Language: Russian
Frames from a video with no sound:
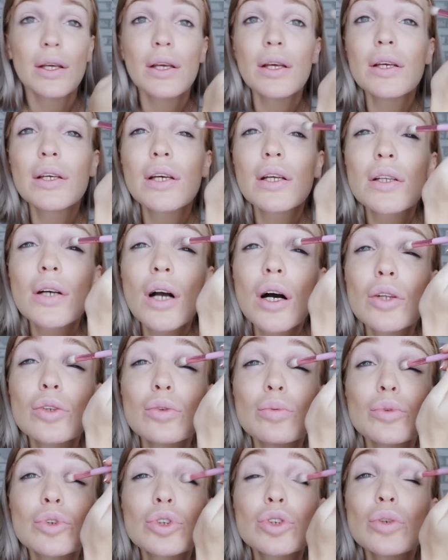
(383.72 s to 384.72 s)
И я такая
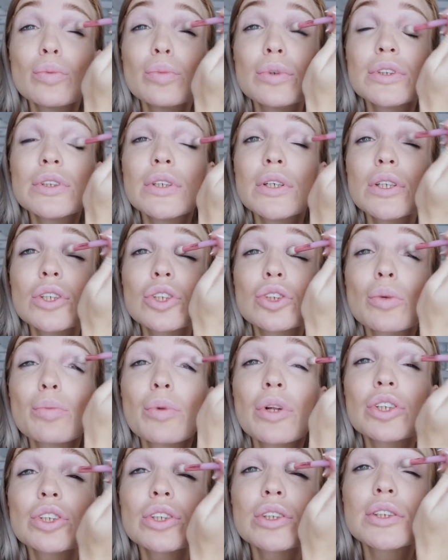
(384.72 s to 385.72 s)
думаю, что бы сделать,
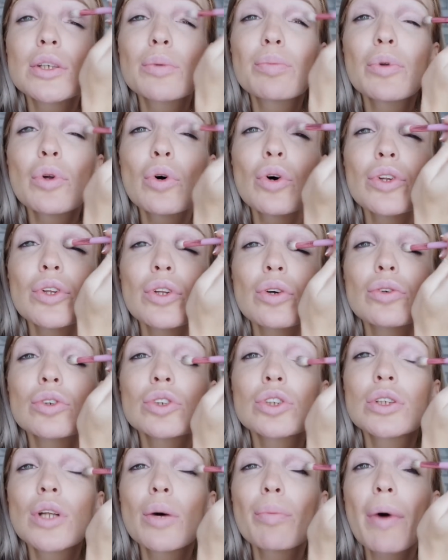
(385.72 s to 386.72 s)
чтобы ложился плотно? Он
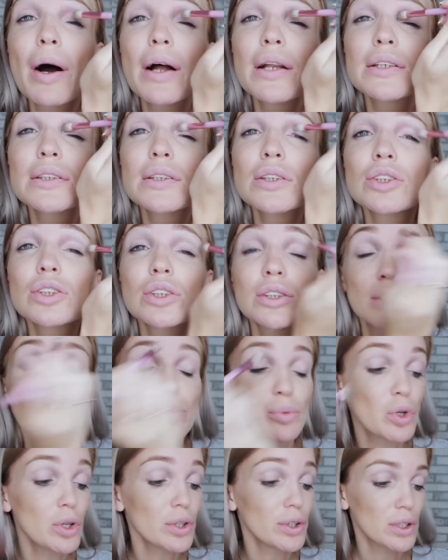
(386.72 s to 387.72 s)
же на палец ложится
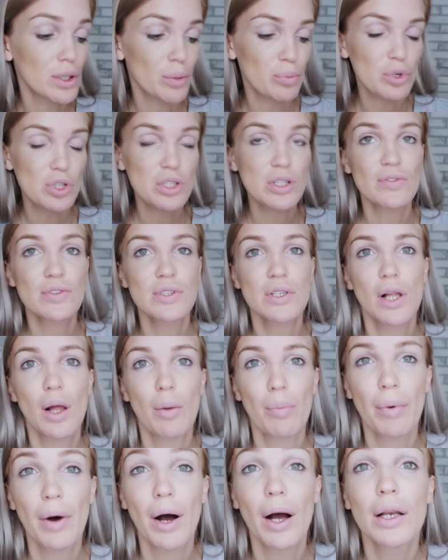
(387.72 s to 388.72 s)
плотно. Я просто
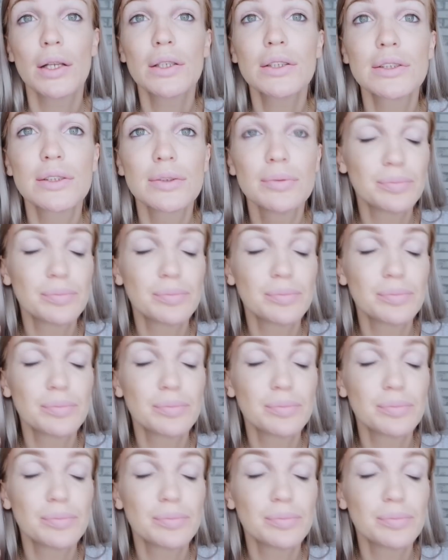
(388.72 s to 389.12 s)
взяла палец.